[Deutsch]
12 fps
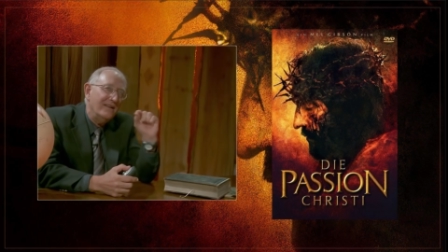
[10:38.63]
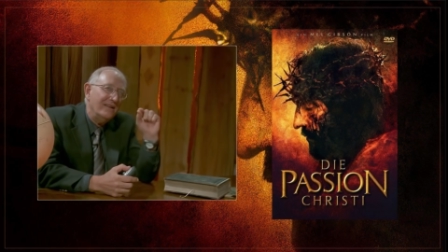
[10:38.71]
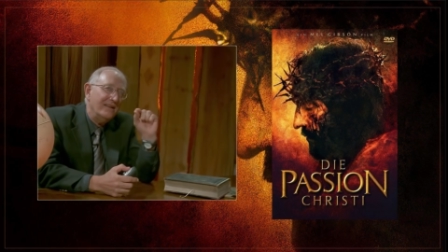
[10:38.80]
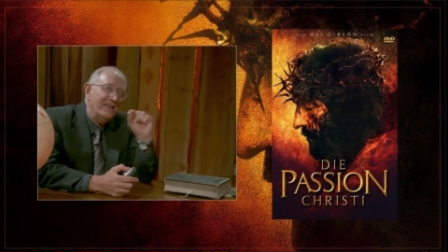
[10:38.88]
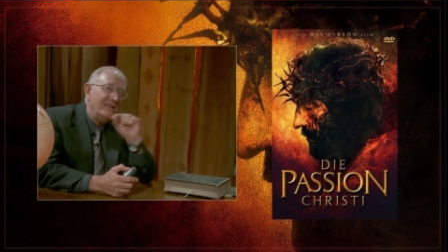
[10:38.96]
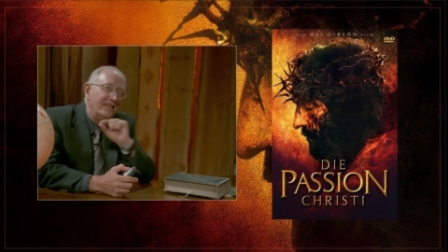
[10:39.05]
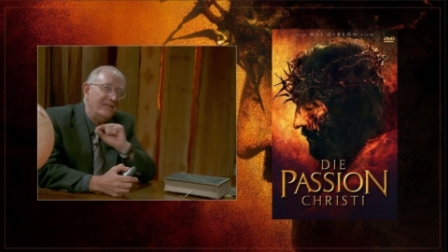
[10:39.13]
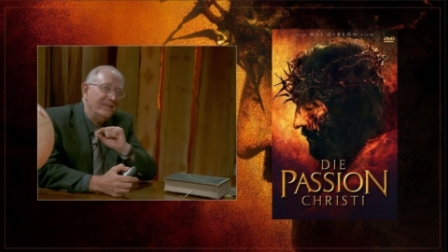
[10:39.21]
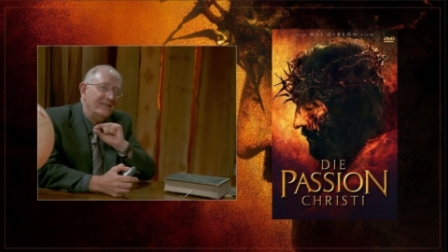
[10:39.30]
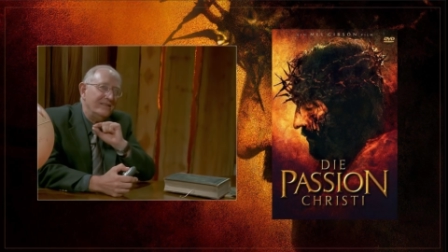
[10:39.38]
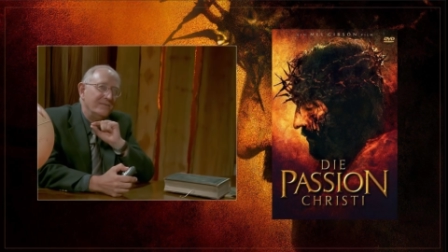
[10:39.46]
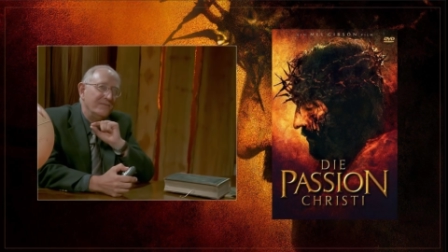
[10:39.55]
Nicht in
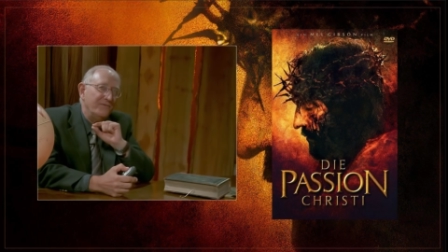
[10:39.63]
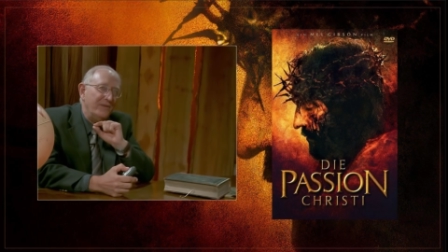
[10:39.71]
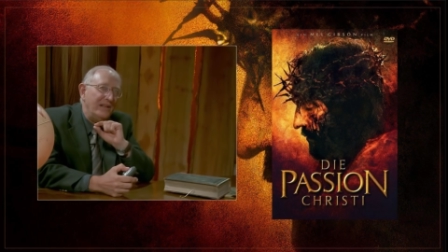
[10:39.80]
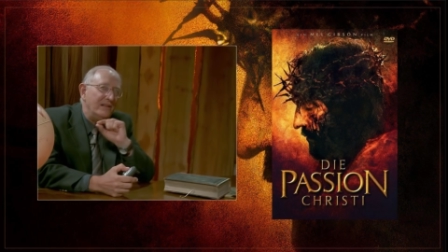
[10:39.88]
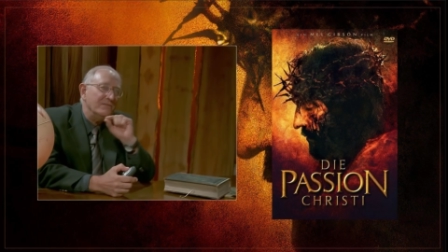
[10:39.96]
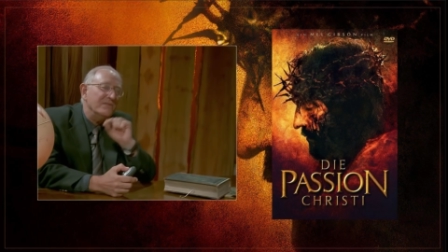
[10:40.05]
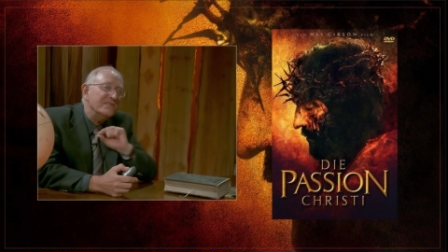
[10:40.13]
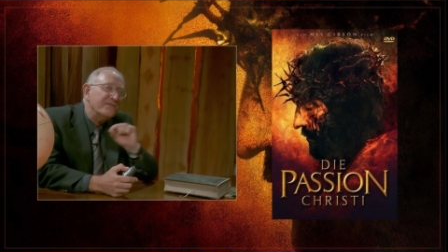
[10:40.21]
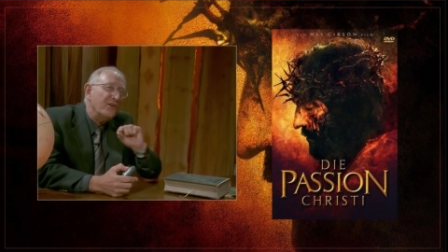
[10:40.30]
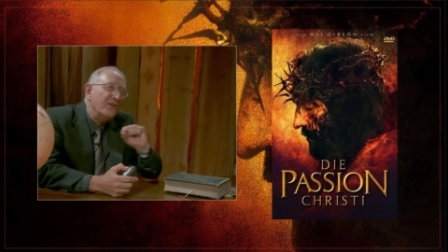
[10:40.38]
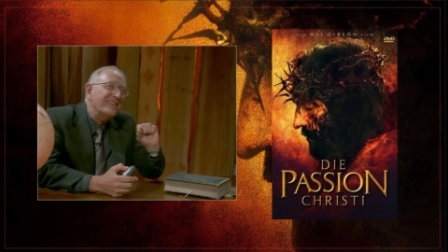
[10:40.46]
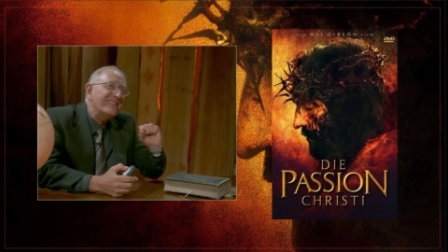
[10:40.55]
diesem Film, es
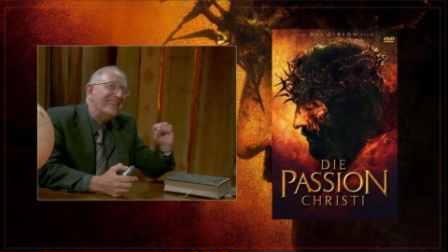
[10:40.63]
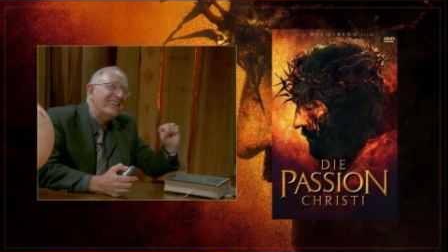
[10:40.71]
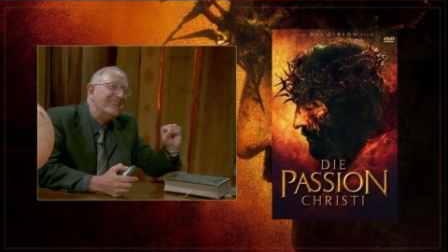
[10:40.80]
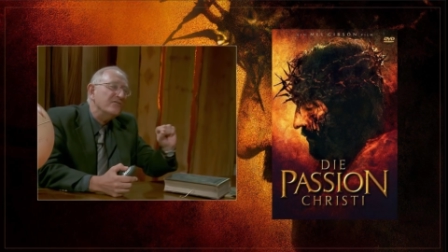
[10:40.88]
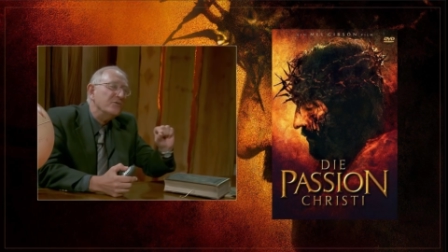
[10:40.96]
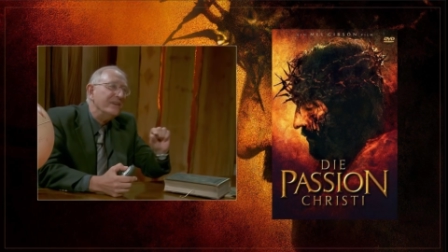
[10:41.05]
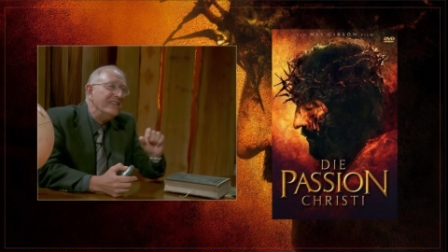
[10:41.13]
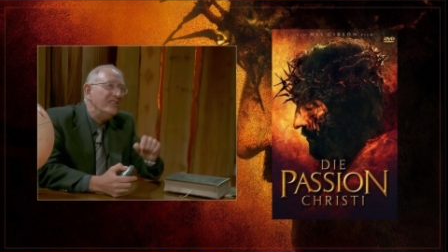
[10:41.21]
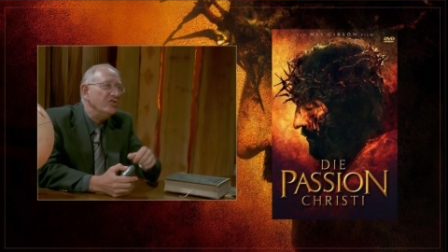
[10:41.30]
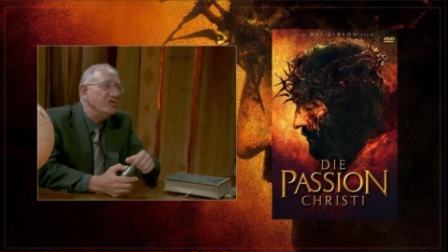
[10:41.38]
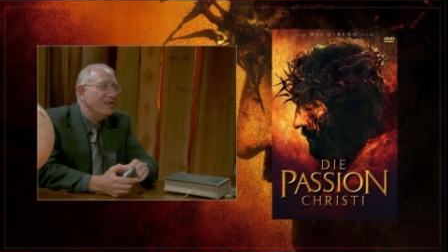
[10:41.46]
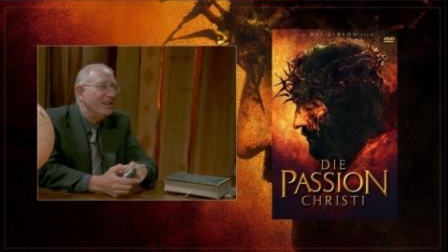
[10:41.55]
folgt die
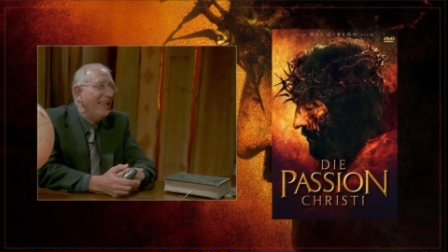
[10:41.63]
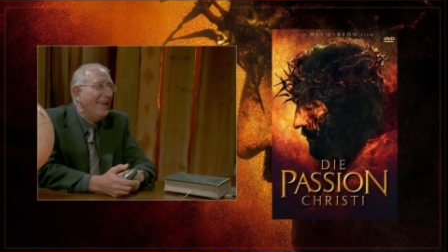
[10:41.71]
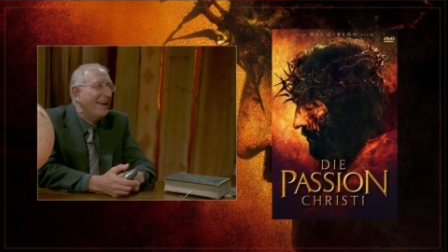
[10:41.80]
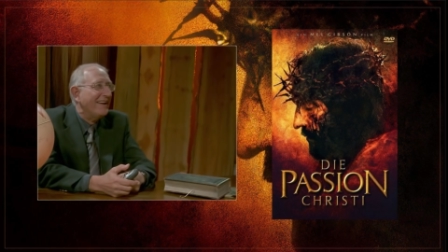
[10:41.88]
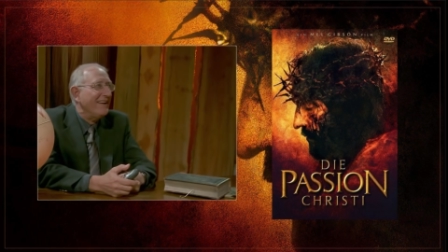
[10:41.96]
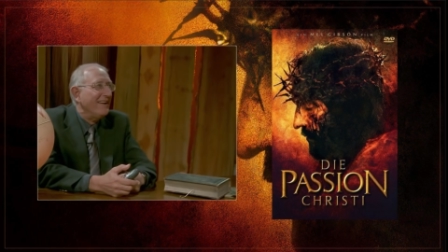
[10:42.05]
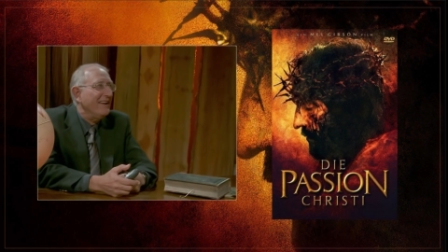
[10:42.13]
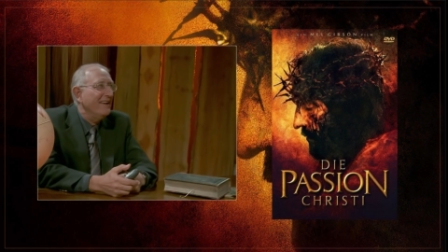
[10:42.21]
jesuitische Lehre.